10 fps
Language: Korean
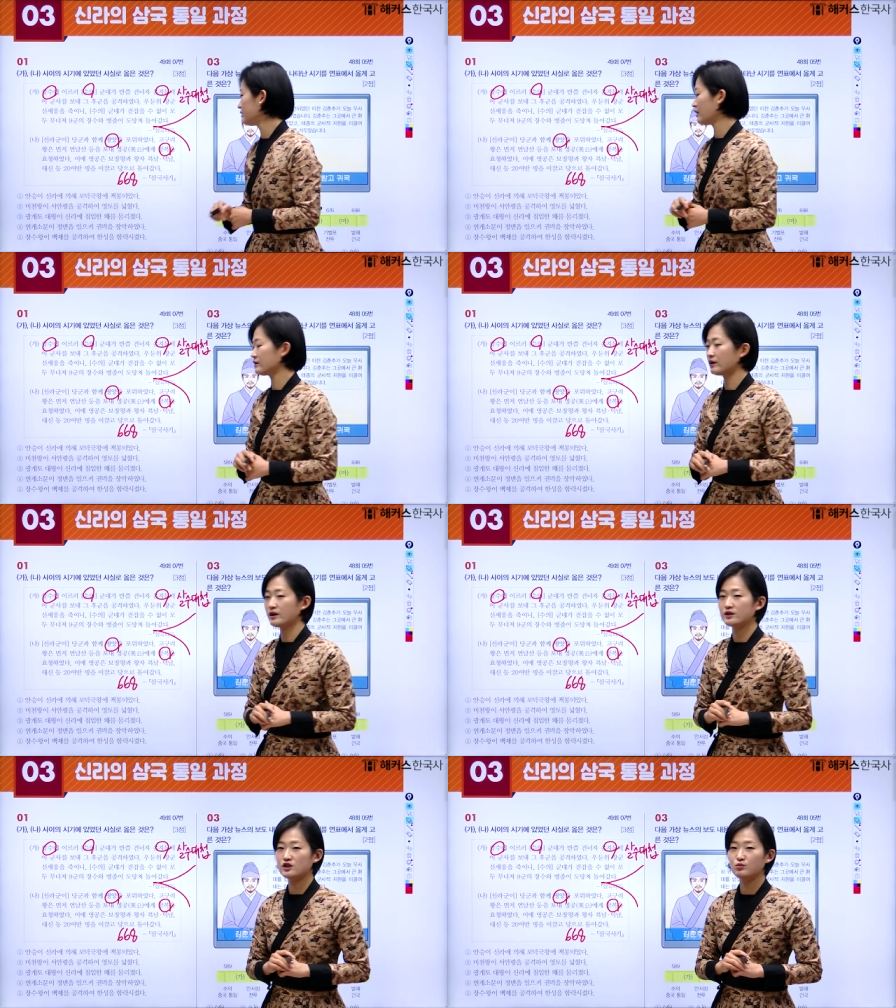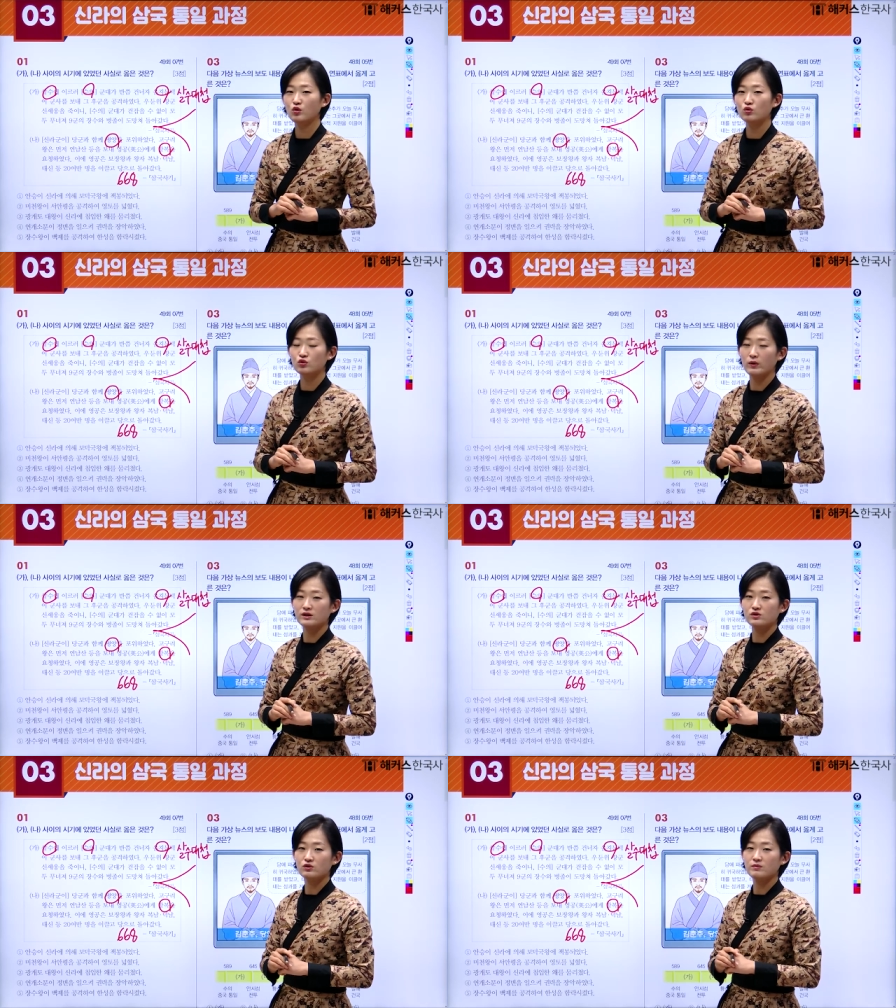당나라의 침공으로
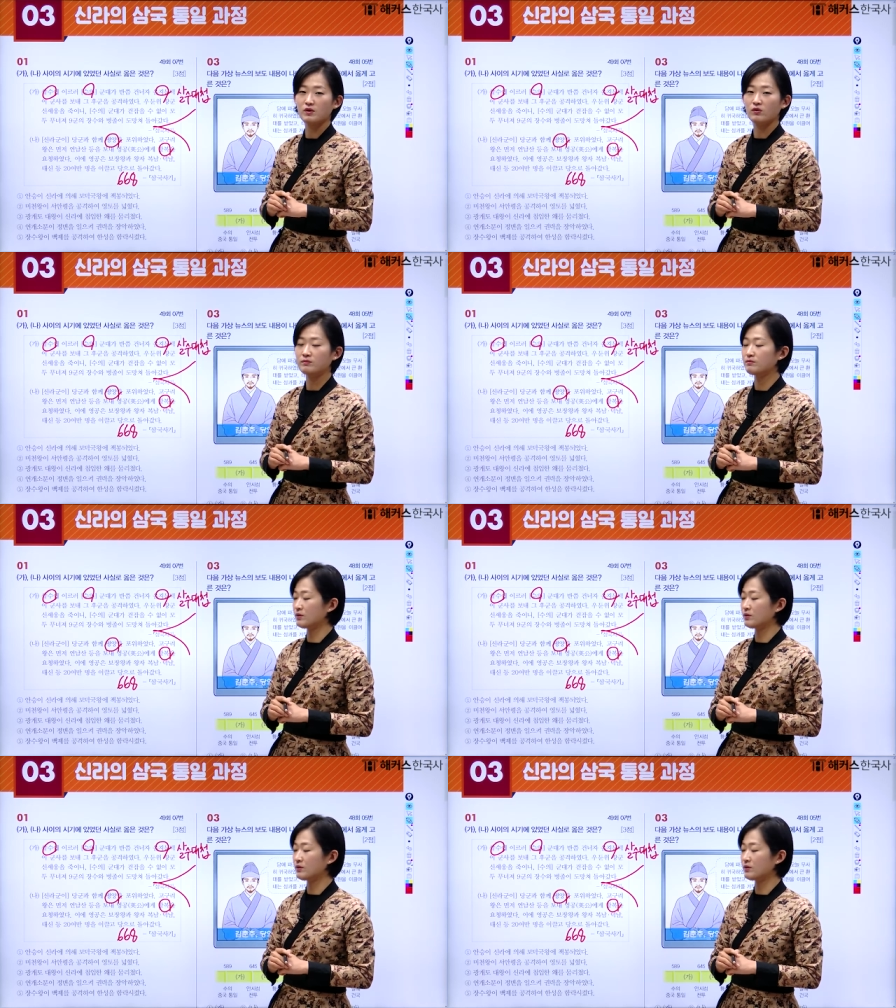완전히 명,